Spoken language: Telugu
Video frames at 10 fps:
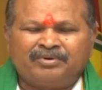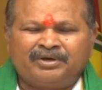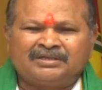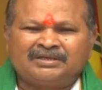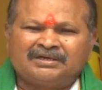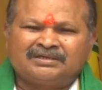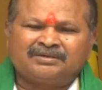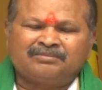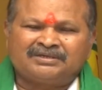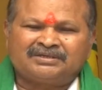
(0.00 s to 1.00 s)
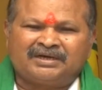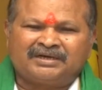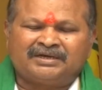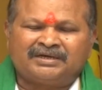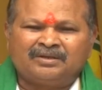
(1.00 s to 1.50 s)
డెబ్బై ఐదు కేజీలు
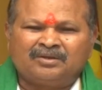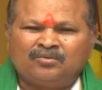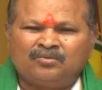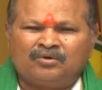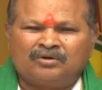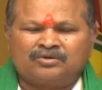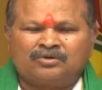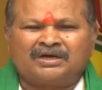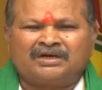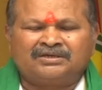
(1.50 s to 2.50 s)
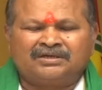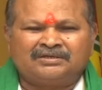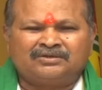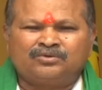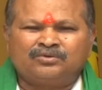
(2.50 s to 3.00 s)
బస్తాకి ఒక చోట ఐదు
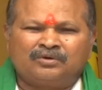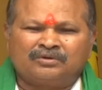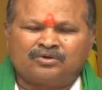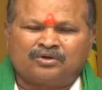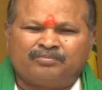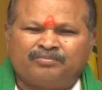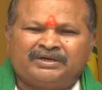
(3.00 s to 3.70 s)
కేజీలు ఒక చోట